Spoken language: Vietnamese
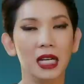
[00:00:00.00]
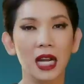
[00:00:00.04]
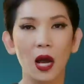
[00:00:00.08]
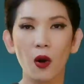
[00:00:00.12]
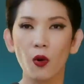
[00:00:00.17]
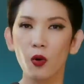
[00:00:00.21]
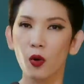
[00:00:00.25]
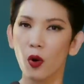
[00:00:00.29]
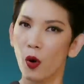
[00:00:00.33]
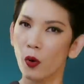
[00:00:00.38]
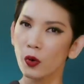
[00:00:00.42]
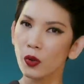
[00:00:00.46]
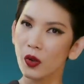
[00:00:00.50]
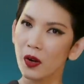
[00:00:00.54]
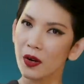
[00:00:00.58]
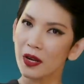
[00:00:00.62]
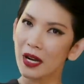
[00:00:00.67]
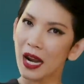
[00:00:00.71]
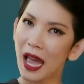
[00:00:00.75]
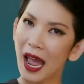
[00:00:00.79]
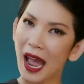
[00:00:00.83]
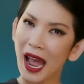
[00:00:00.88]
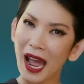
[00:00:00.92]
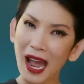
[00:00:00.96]
đau khổ cho
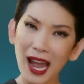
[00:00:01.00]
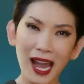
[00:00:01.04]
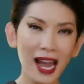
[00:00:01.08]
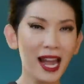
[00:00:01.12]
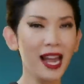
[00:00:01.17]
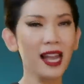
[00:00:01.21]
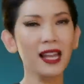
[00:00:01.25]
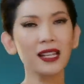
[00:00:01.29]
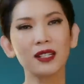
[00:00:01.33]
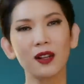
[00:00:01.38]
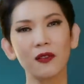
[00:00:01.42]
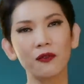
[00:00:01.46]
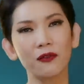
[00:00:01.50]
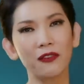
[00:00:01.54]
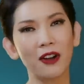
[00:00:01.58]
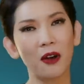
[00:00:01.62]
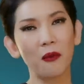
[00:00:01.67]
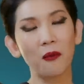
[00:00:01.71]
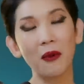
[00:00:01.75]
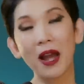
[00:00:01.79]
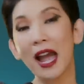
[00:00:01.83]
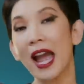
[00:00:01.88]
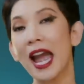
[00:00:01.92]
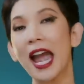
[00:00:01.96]
đã trong
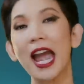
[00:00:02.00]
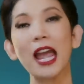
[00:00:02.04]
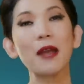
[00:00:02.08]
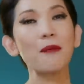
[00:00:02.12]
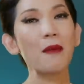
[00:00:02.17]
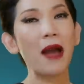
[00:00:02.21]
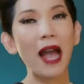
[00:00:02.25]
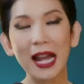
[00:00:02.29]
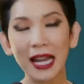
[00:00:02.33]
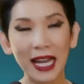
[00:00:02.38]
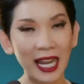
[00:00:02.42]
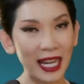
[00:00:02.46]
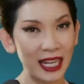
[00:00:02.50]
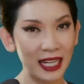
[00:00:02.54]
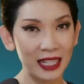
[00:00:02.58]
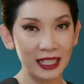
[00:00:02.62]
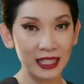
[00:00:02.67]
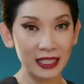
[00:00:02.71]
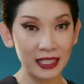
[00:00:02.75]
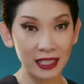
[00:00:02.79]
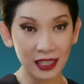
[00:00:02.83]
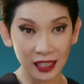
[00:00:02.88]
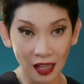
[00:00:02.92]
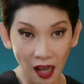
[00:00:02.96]
vòng hai ba ngày
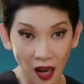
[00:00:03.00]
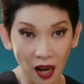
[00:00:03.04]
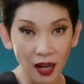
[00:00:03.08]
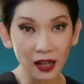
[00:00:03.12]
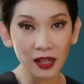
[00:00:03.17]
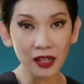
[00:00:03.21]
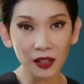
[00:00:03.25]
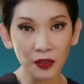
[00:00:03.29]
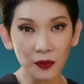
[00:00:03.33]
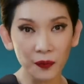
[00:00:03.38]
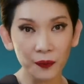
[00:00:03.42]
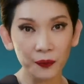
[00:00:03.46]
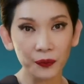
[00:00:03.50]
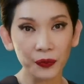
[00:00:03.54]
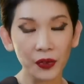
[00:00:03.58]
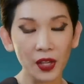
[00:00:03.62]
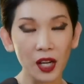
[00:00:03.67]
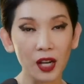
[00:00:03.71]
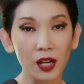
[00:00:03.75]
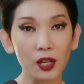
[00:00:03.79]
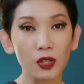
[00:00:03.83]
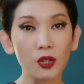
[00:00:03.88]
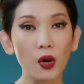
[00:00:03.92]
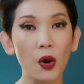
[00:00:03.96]
gì đó đi,
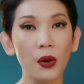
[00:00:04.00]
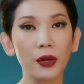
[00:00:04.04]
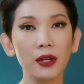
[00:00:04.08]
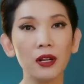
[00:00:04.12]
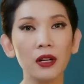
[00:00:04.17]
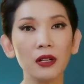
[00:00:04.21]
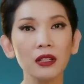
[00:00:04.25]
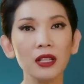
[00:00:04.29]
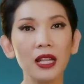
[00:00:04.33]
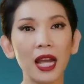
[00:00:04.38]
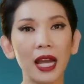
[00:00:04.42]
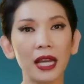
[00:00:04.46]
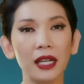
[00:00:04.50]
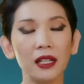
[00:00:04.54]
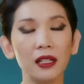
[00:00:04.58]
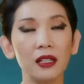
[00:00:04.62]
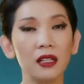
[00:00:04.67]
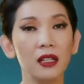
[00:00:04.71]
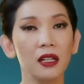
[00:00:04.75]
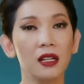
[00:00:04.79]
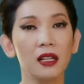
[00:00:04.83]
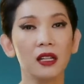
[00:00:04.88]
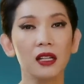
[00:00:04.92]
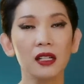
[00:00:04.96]
rồi đứng dậy
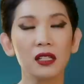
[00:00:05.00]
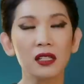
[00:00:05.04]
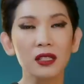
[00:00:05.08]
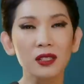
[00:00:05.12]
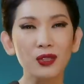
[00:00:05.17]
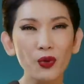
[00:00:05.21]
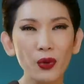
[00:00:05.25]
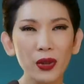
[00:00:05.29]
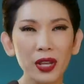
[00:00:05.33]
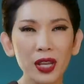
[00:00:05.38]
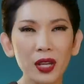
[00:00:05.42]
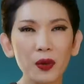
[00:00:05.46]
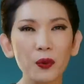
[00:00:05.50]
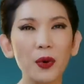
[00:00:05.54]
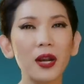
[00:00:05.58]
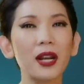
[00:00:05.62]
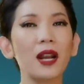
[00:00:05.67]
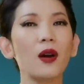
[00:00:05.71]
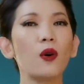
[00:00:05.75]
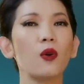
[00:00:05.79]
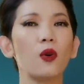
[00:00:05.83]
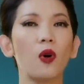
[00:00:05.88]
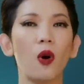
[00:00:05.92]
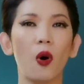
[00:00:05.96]
xuyên qua
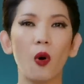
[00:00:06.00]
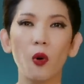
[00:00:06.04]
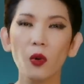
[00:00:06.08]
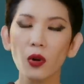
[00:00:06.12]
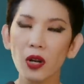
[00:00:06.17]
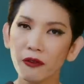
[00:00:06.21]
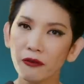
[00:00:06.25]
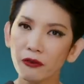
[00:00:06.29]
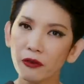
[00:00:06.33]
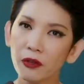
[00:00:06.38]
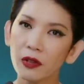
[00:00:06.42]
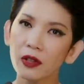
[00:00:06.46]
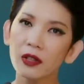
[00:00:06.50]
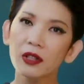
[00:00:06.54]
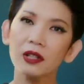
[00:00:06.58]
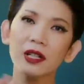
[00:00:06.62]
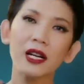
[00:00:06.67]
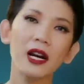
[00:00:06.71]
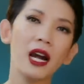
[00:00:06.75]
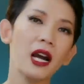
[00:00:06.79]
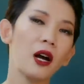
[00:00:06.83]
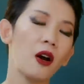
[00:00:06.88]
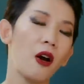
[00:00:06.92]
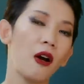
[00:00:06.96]
đau khổ để vượt
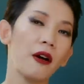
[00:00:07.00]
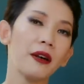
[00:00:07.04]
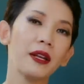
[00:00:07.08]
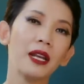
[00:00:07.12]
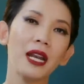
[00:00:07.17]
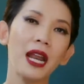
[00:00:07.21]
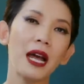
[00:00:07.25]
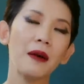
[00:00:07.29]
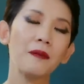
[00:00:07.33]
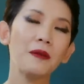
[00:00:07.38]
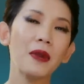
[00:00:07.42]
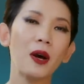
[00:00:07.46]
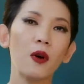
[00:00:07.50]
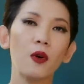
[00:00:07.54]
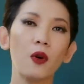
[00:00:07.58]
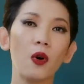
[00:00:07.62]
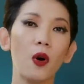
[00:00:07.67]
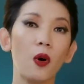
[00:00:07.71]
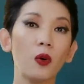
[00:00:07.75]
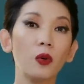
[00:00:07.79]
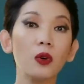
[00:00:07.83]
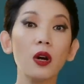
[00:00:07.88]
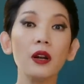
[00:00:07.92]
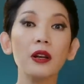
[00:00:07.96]
ra khỏi cái đám đau
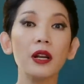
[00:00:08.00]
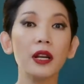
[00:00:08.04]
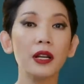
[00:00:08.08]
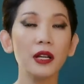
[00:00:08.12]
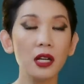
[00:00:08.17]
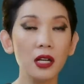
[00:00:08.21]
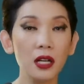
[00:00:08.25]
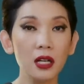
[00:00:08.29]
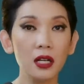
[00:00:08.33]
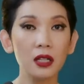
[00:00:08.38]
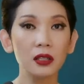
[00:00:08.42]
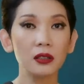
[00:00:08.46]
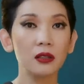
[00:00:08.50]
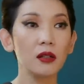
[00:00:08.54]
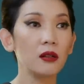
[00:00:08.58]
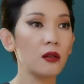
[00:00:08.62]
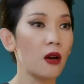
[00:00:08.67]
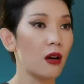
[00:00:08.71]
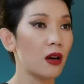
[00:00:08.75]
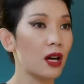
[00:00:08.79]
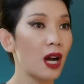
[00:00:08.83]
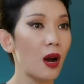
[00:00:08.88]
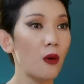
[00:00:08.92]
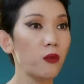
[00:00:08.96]
khổ đó để đi lên. Chứ
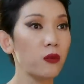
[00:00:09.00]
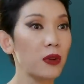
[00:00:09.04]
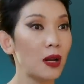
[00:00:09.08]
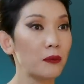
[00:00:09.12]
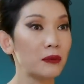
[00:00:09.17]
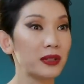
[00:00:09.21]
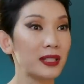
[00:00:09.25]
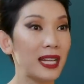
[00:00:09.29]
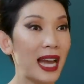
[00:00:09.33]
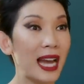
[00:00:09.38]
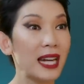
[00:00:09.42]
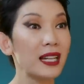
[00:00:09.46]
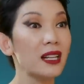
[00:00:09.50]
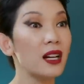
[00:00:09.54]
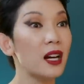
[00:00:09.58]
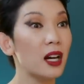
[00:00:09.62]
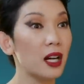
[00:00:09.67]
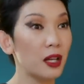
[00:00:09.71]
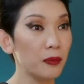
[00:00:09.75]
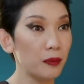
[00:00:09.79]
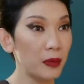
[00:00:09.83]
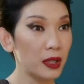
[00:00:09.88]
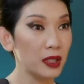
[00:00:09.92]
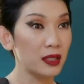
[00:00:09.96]
còn không là cả
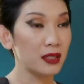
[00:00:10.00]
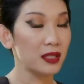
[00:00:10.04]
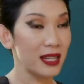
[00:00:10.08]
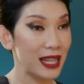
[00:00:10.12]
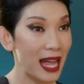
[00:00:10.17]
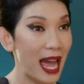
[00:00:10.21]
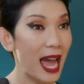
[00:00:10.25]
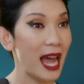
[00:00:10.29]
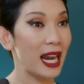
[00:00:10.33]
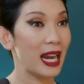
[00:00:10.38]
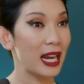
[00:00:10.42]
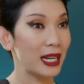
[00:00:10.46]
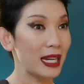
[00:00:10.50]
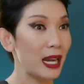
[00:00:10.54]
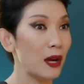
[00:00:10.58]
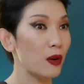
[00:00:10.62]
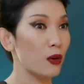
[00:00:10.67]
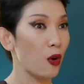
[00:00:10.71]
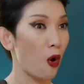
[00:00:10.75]
đời mình thà là đau